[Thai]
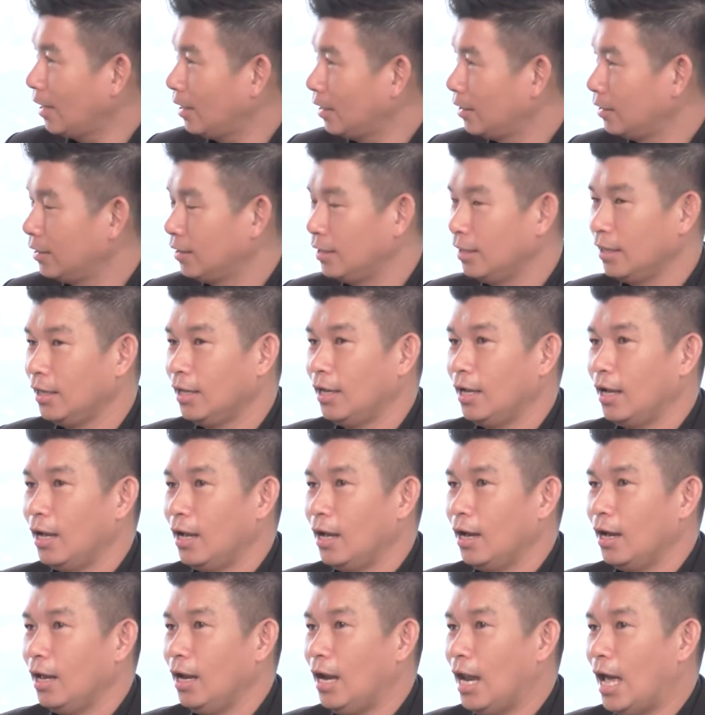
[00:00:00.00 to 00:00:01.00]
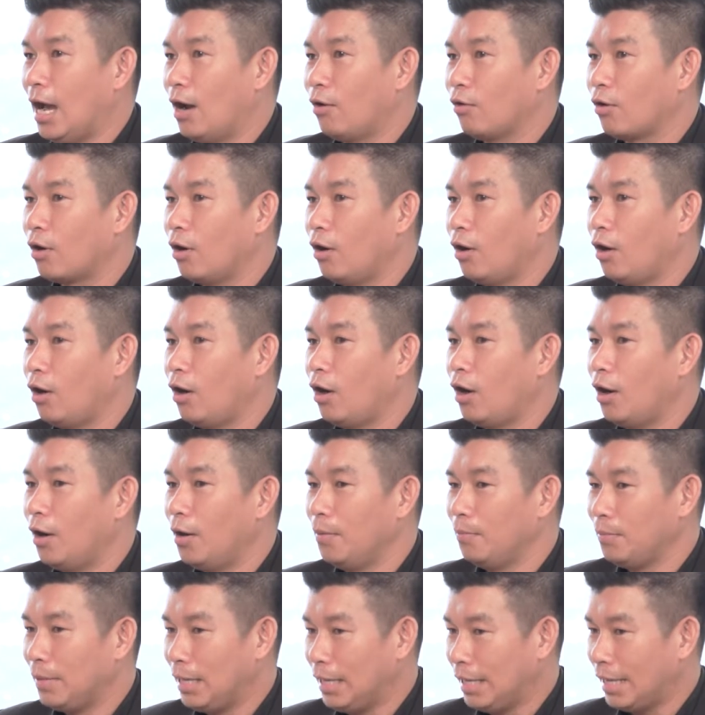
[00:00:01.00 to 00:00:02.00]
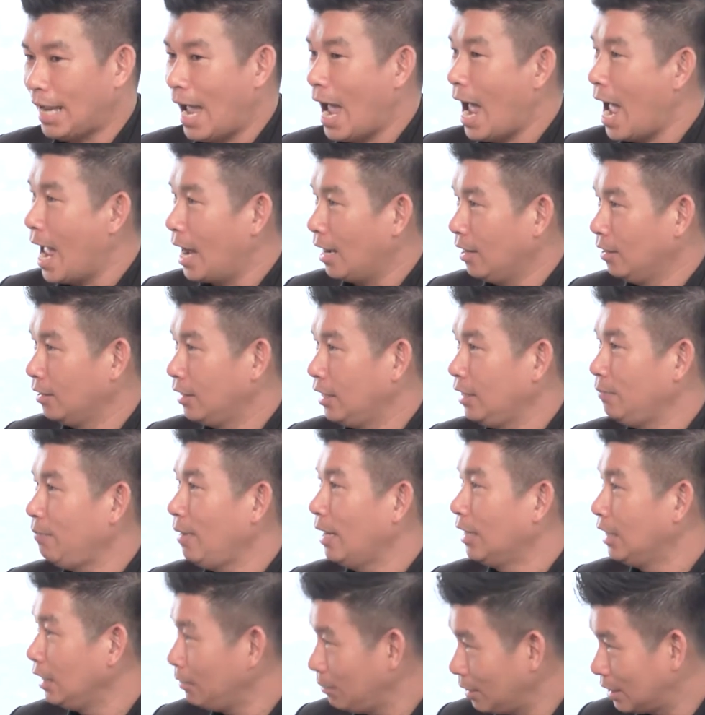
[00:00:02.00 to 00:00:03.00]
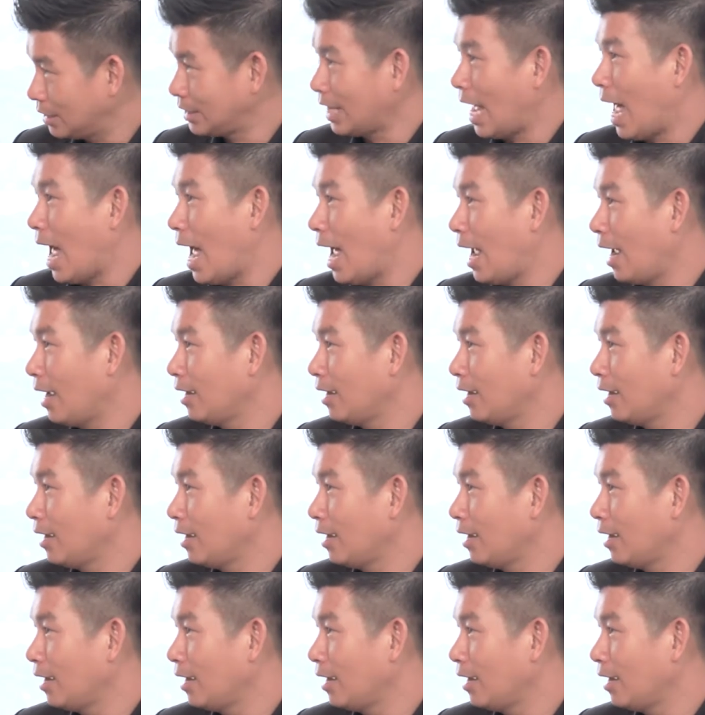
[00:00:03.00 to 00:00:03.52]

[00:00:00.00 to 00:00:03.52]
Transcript: กๆแล้วก็มีงานที่เป็นที่ปรึกษา